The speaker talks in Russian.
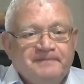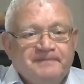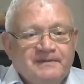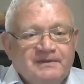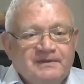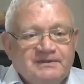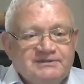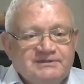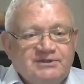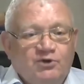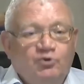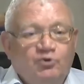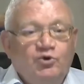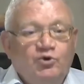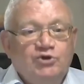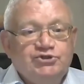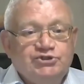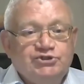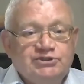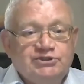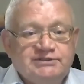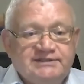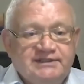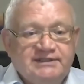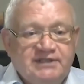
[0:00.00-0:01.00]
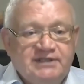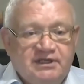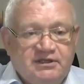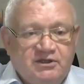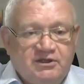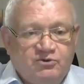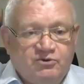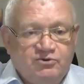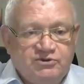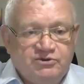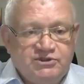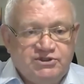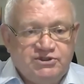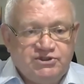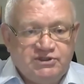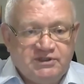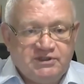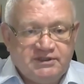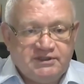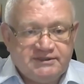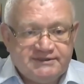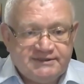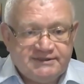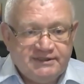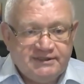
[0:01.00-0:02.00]
закончился так, как он
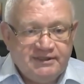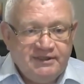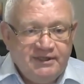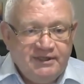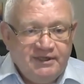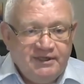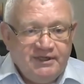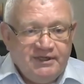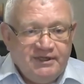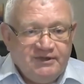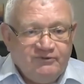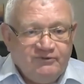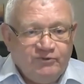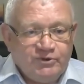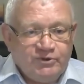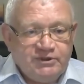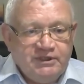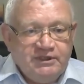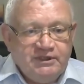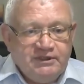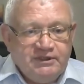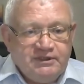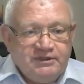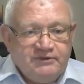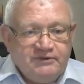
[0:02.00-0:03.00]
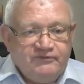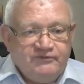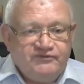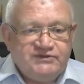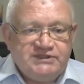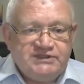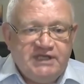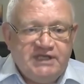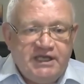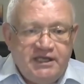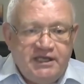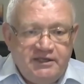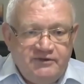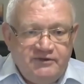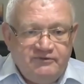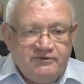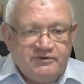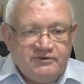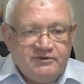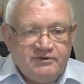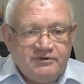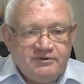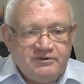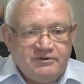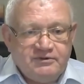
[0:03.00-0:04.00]
начинался. Вот. Все,
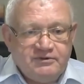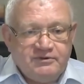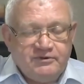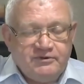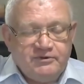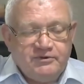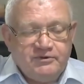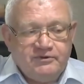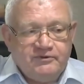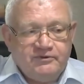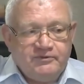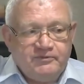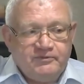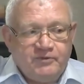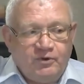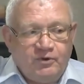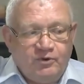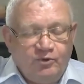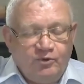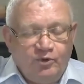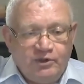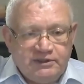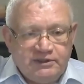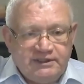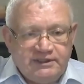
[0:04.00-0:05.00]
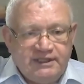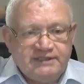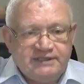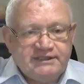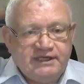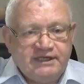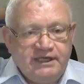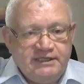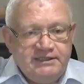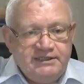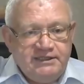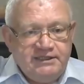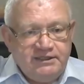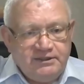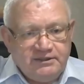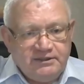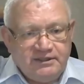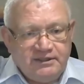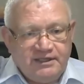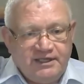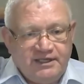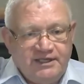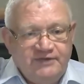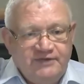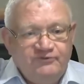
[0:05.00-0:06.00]
э, он-то отходил,
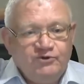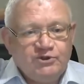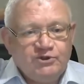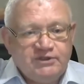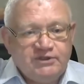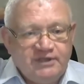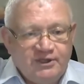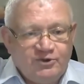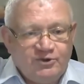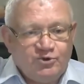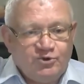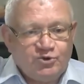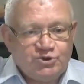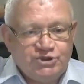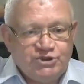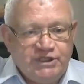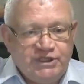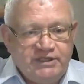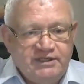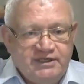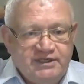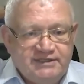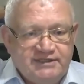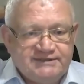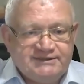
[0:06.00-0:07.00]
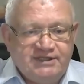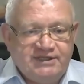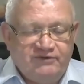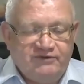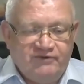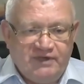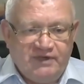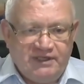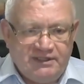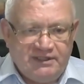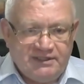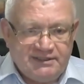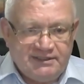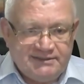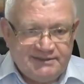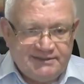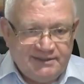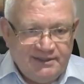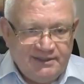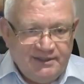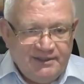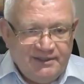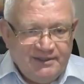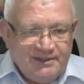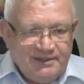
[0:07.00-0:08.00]
а его-то окружение оставалось.
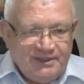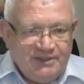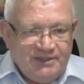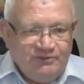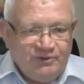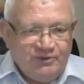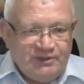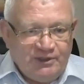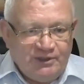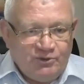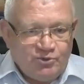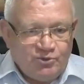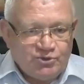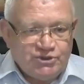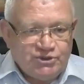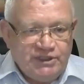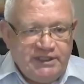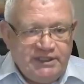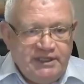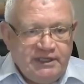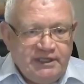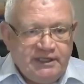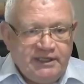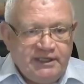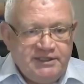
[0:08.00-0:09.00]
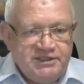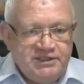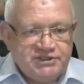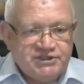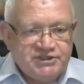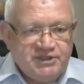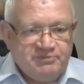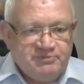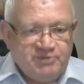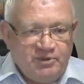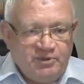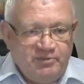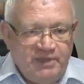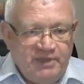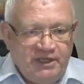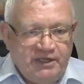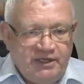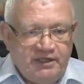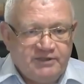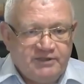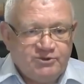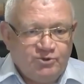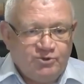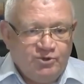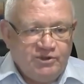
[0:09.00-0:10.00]
И вот окружение, конечно, по мере
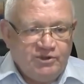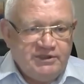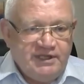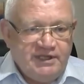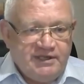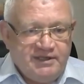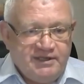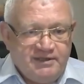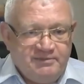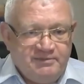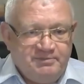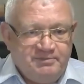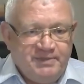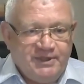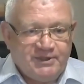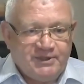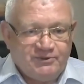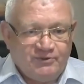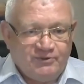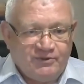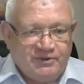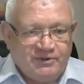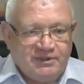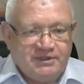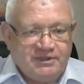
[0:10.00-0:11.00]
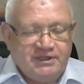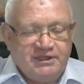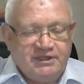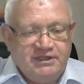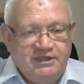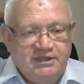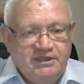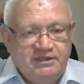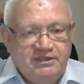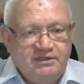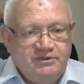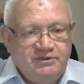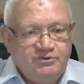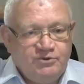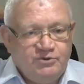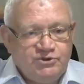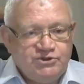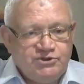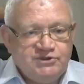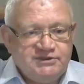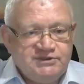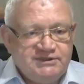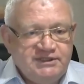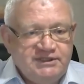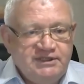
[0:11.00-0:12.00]
отхода первого, они
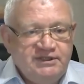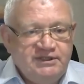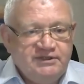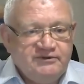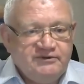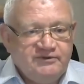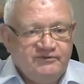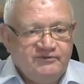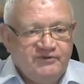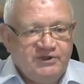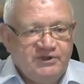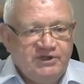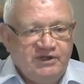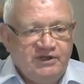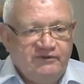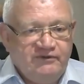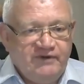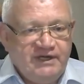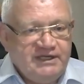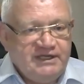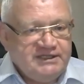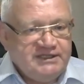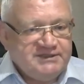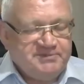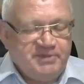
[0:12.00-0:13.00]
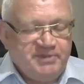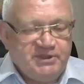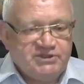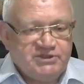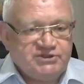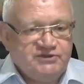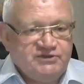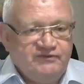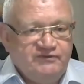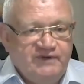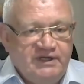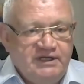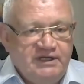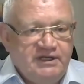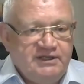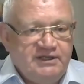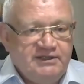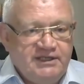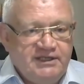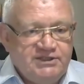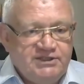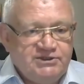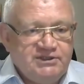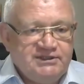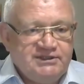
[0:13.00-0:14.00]
очень сильно волновались, переживали и
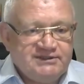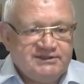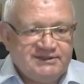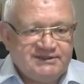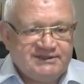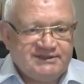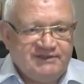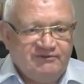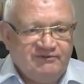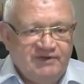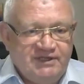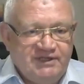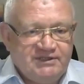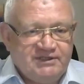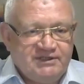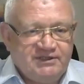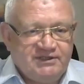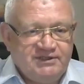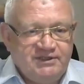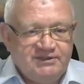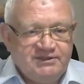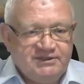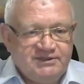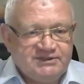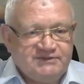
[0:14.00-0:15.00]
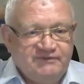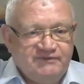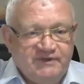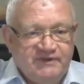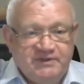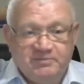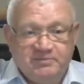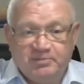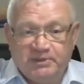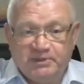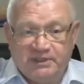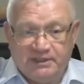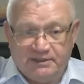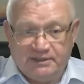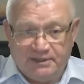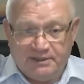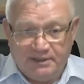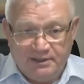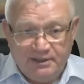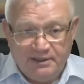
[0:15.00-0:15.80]
начали составлять какие-то свои планы,